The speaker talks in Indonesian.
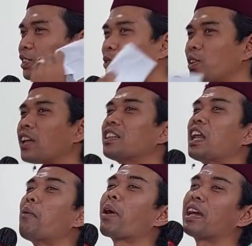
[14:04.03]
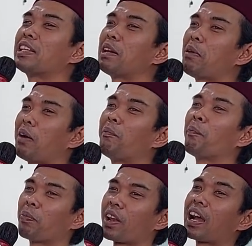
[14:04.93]
itu. Yang tidak pakai
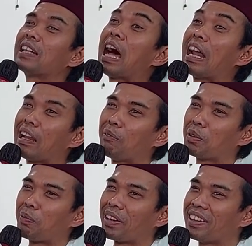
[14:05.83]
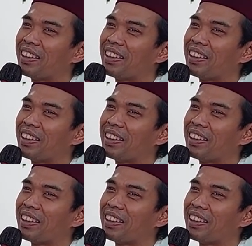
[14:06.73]
jilbab, neraka jahanam tempat.